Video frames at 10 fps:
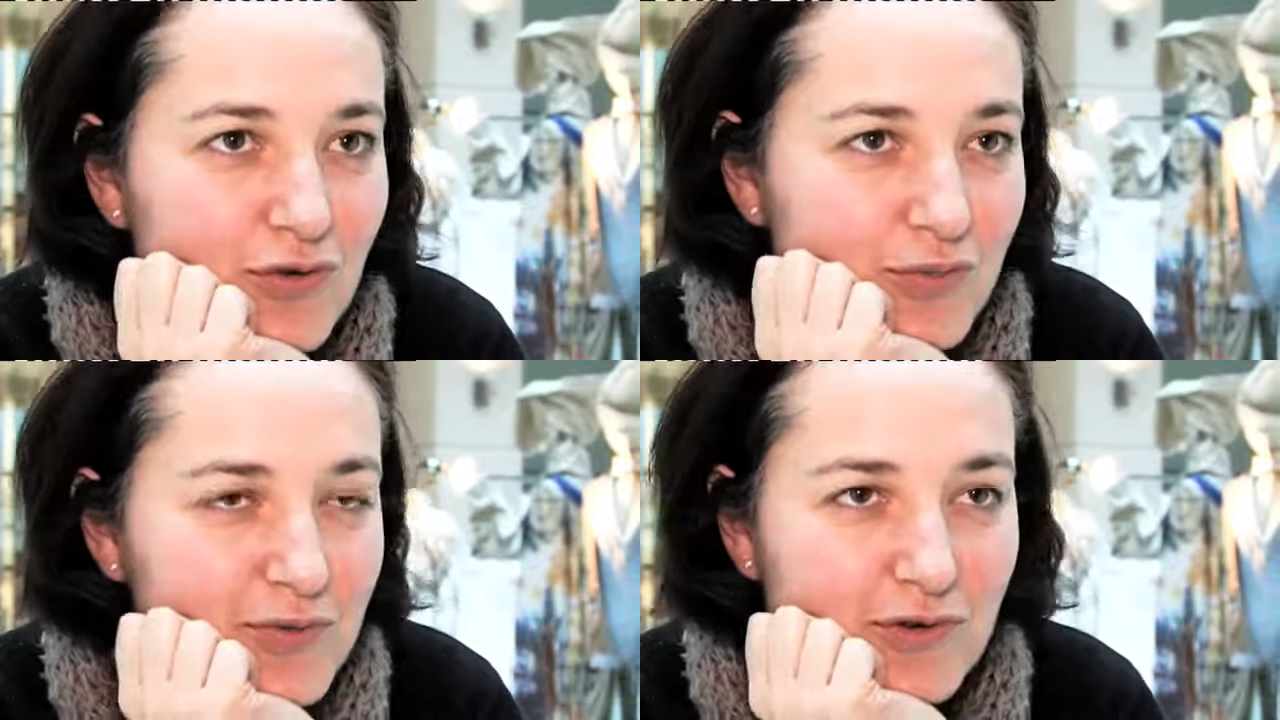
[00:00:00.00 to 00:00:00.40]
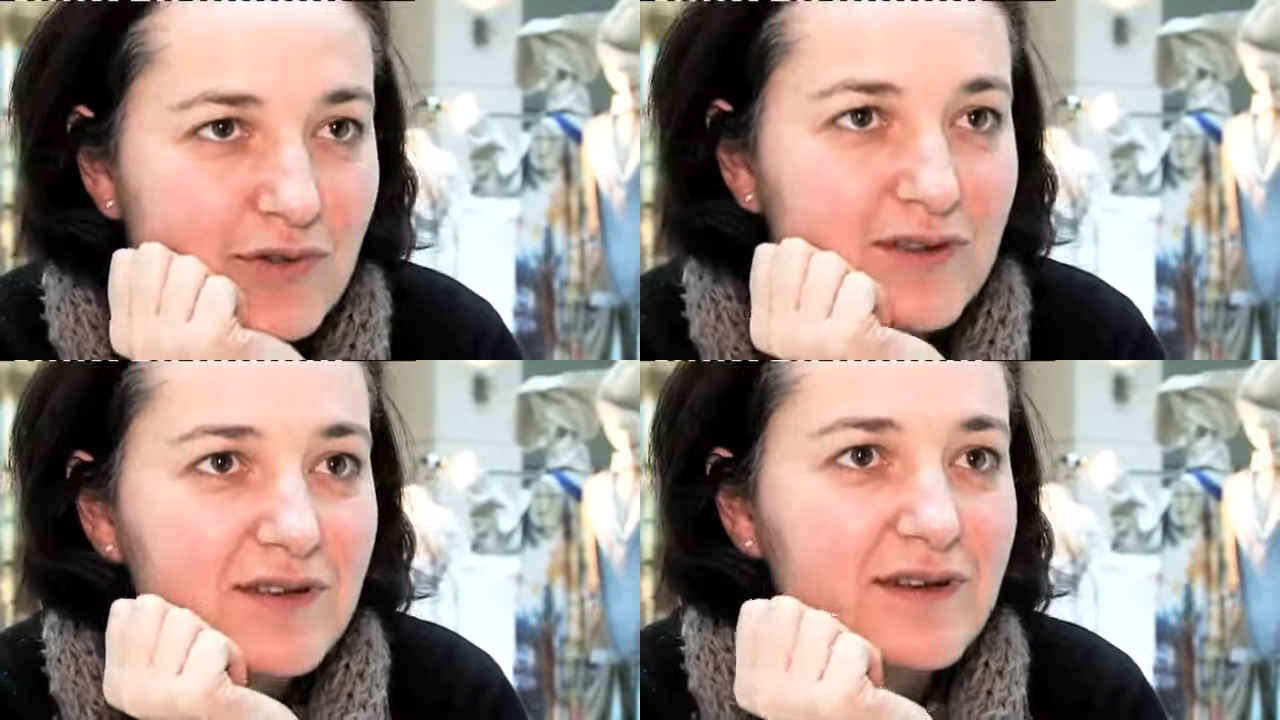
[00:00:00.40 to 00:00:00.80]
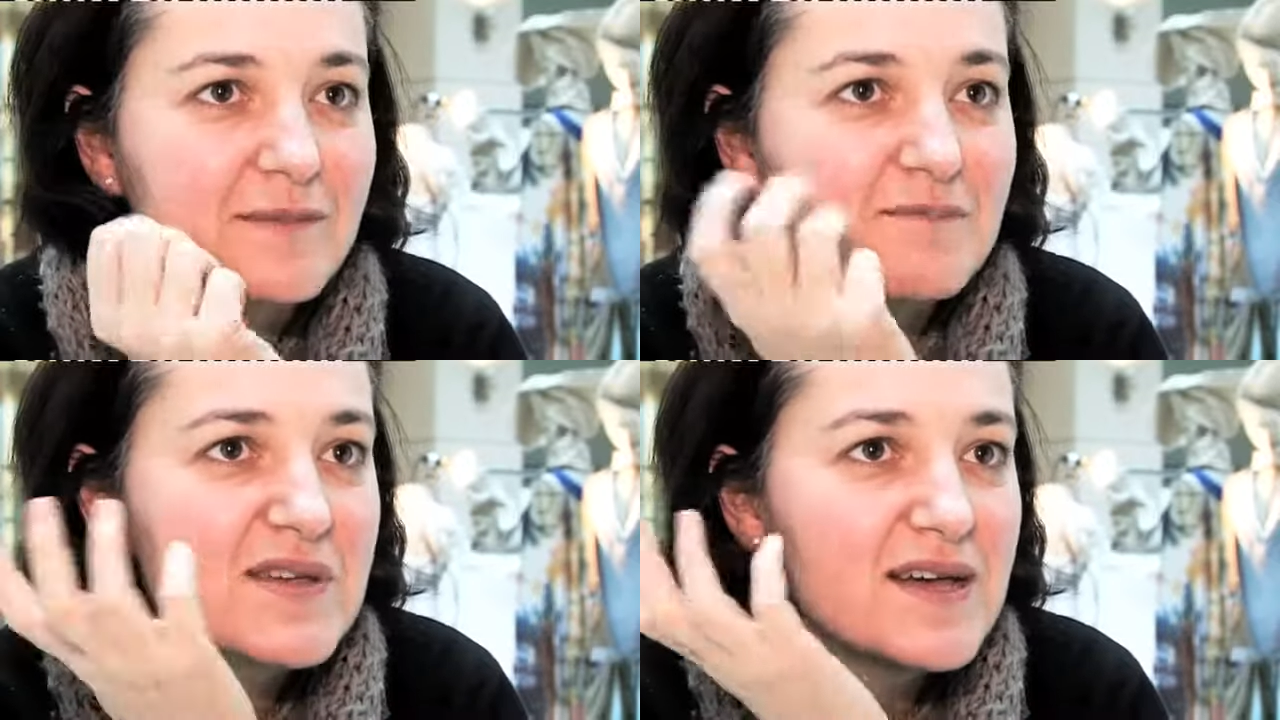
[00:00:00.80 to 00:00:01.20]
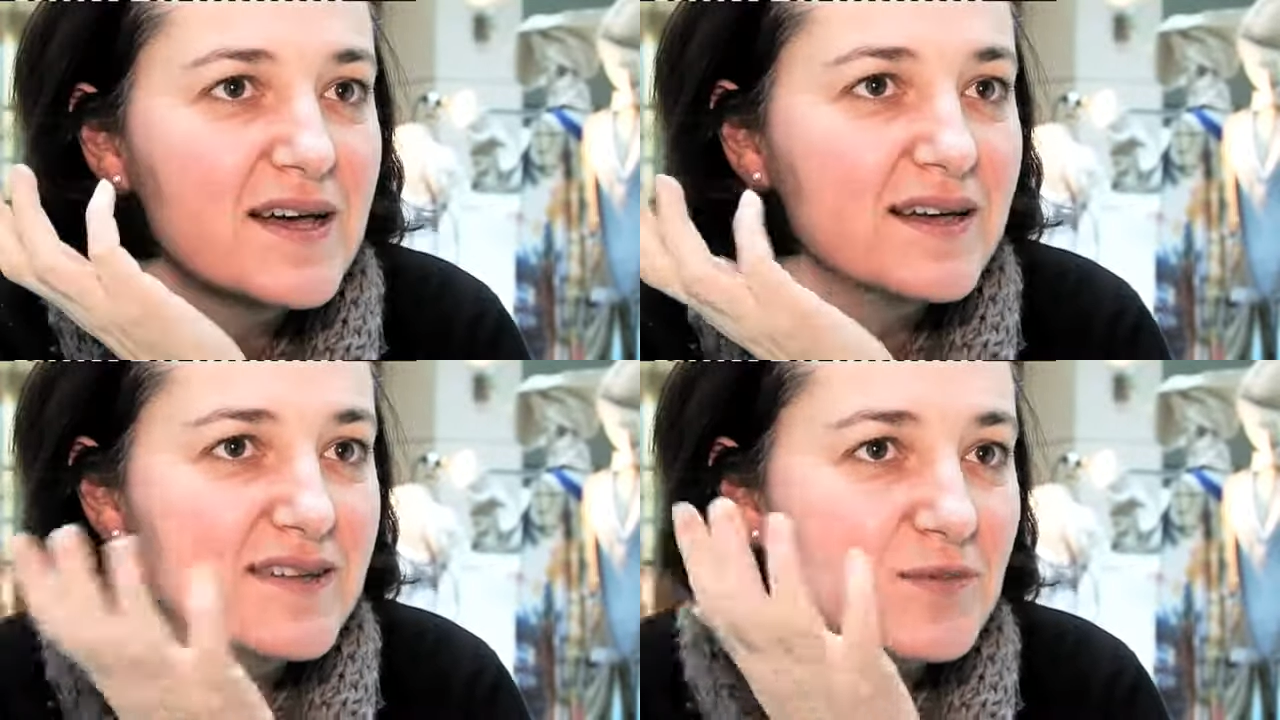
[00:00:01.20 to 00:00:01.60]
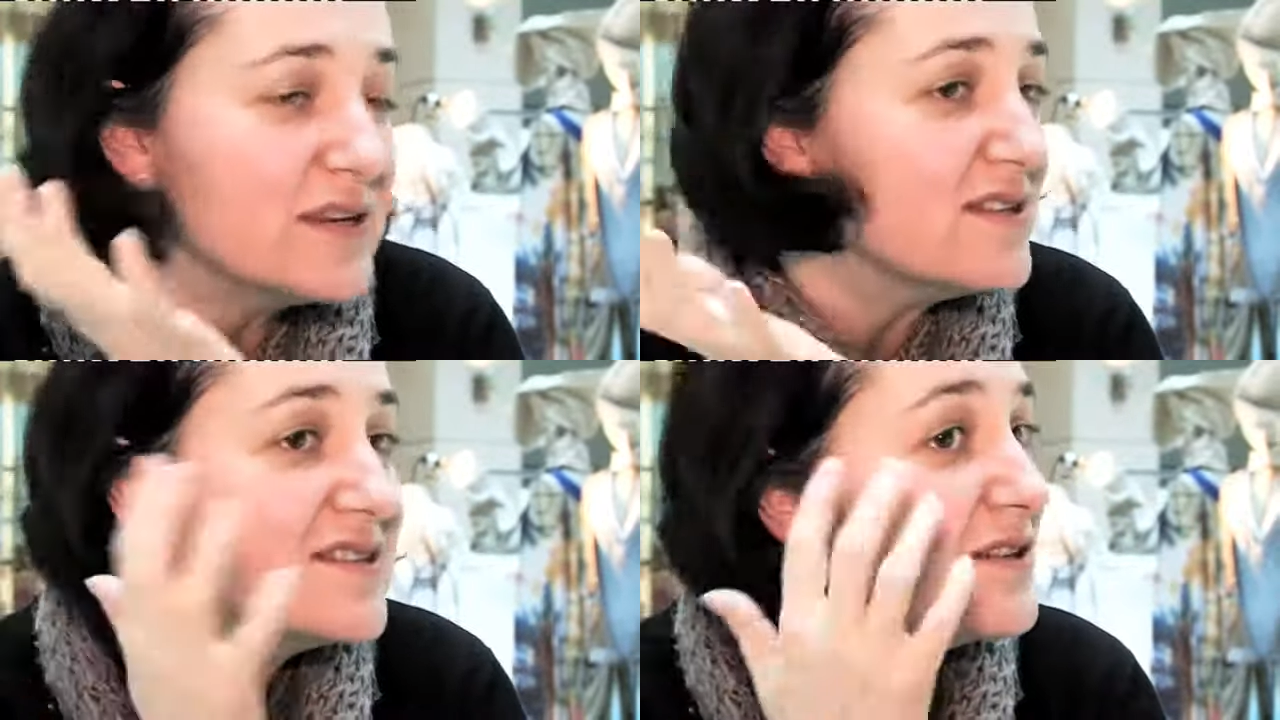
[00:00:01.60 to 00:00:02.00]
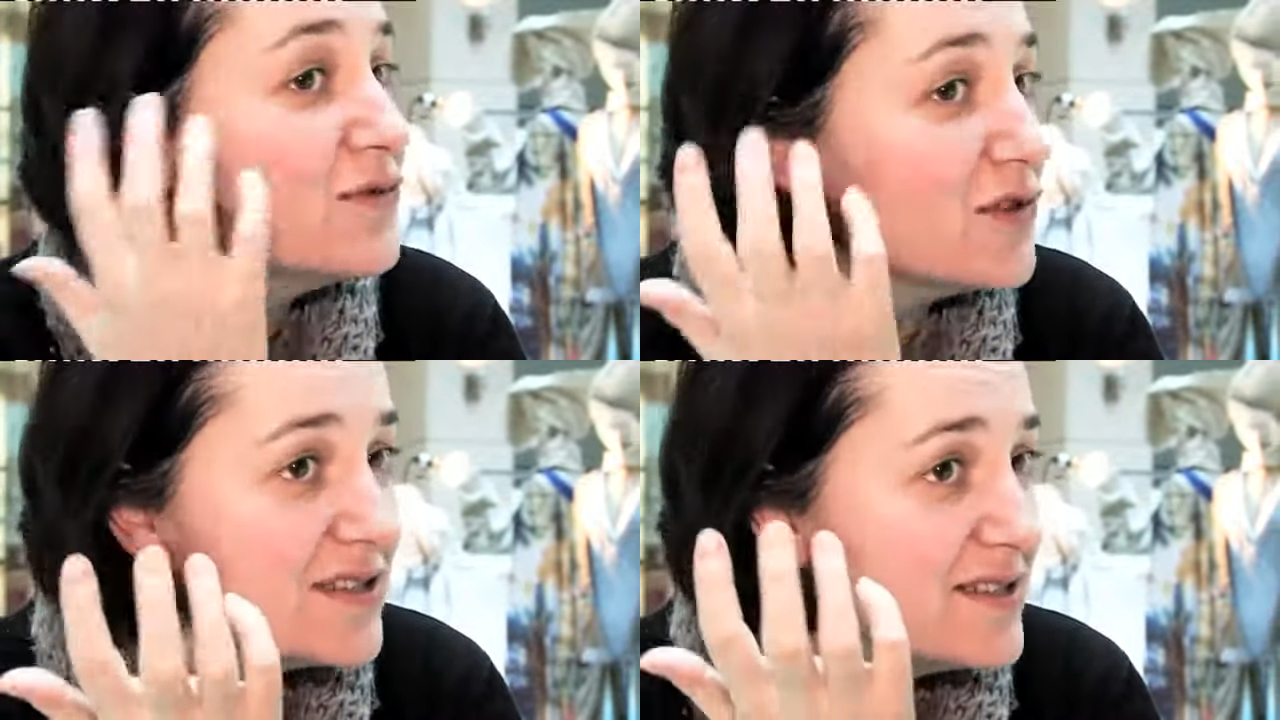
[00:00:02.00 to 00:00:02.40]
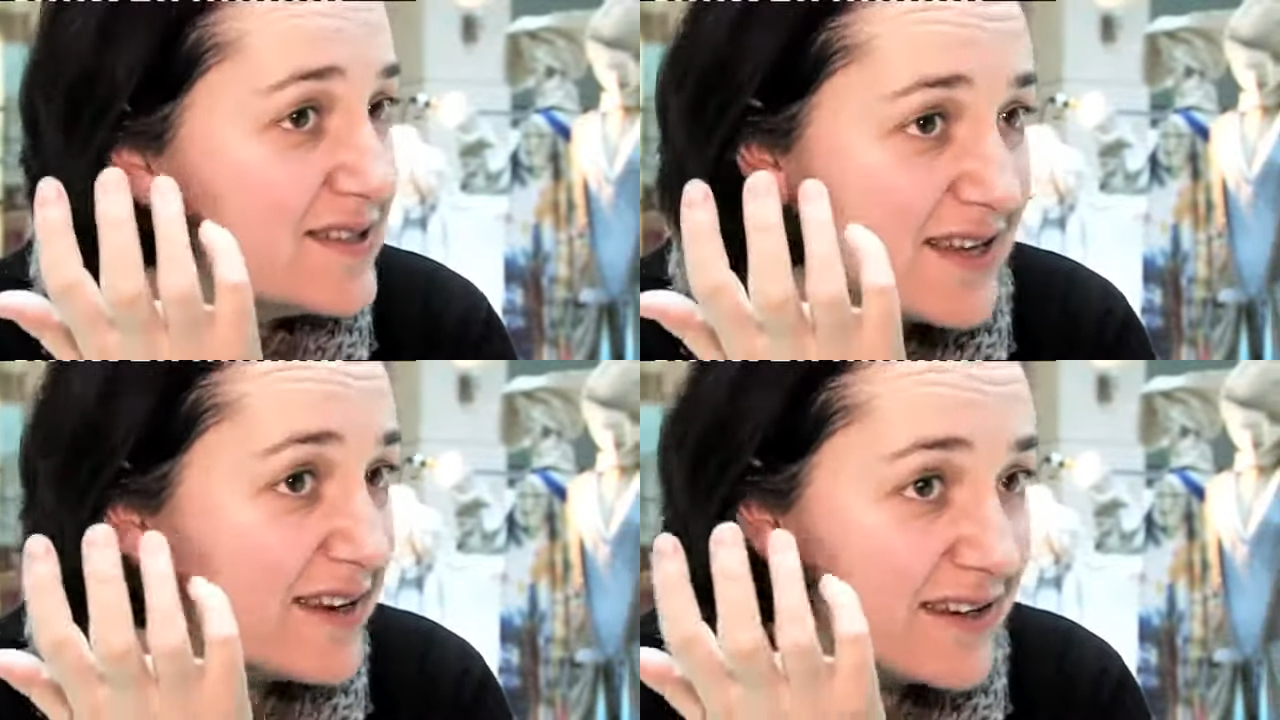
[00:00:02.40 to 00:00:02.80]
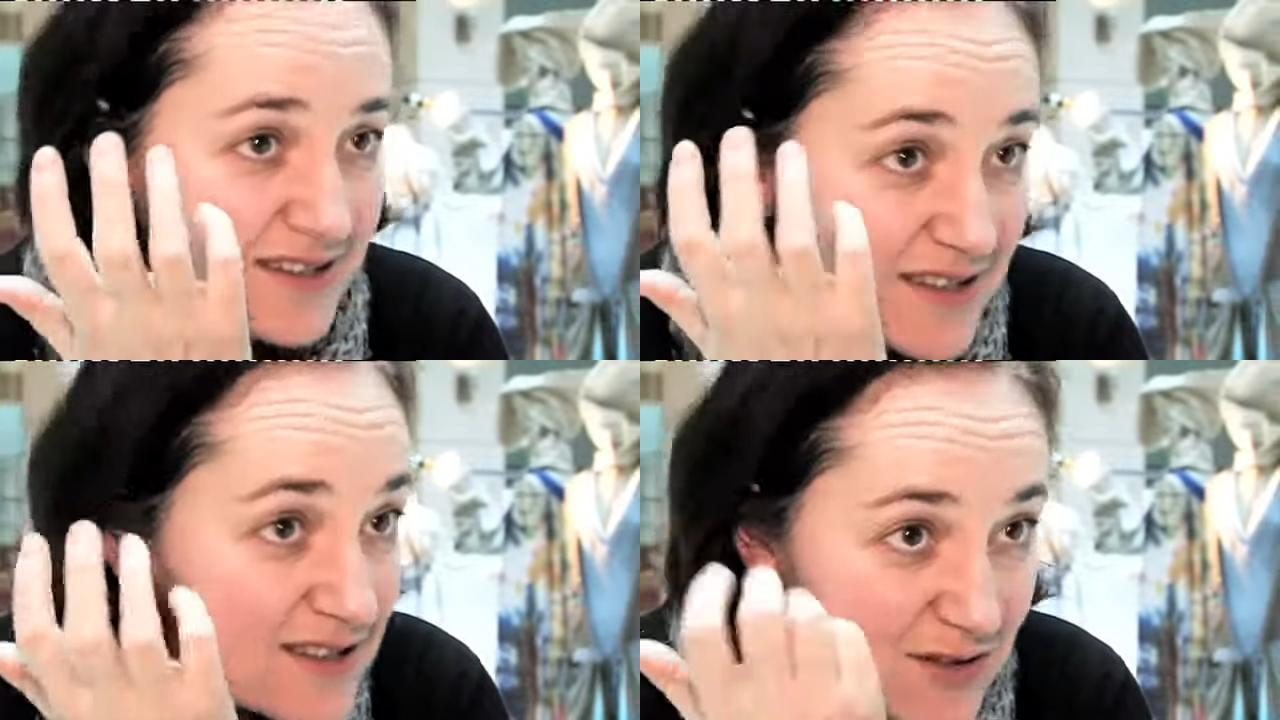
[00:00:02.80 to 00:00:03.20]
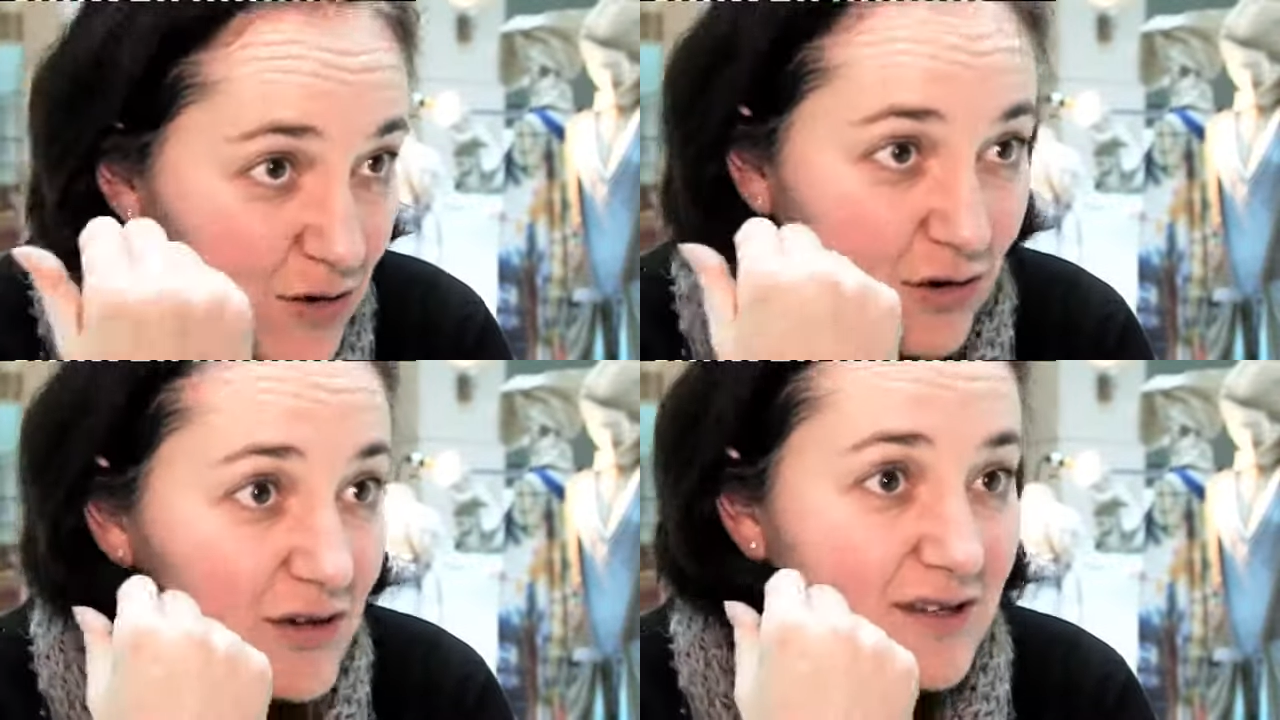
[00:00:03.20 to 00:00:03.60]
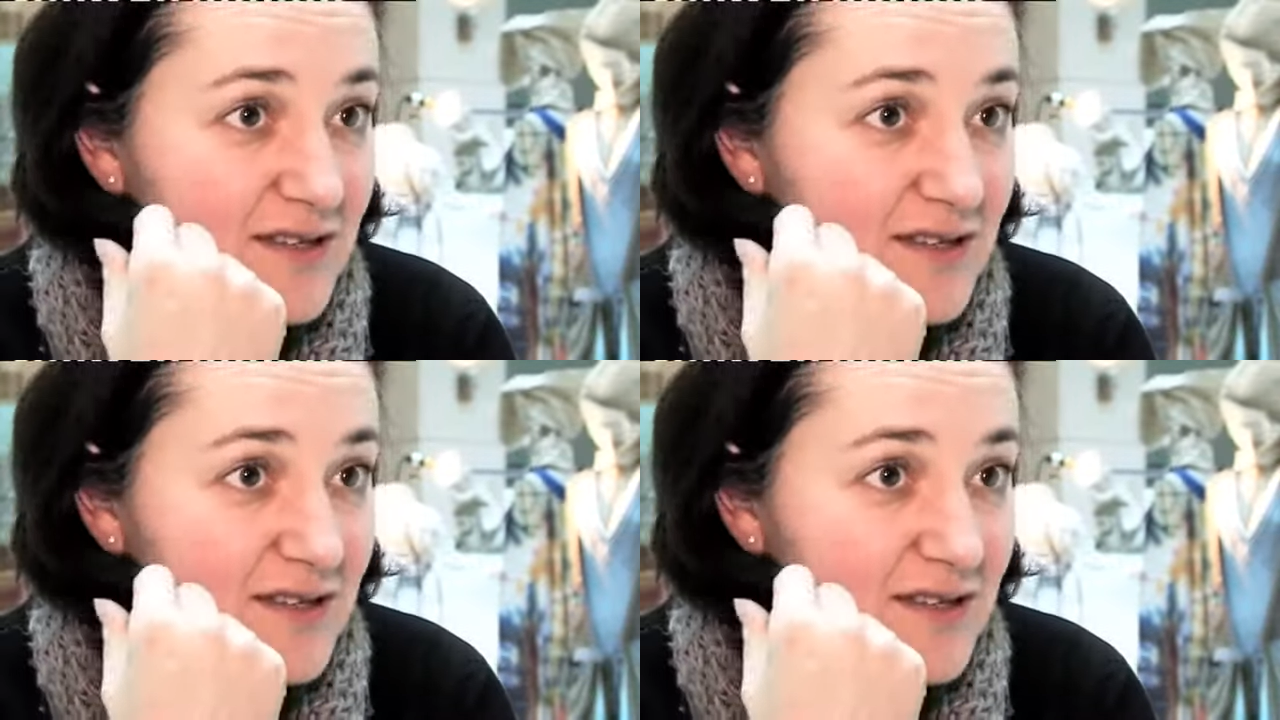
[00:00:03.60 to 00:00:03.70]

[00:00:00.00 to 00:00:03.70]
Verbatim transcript: und, und ähm, die Mieten sind für die Designer nicht teuer.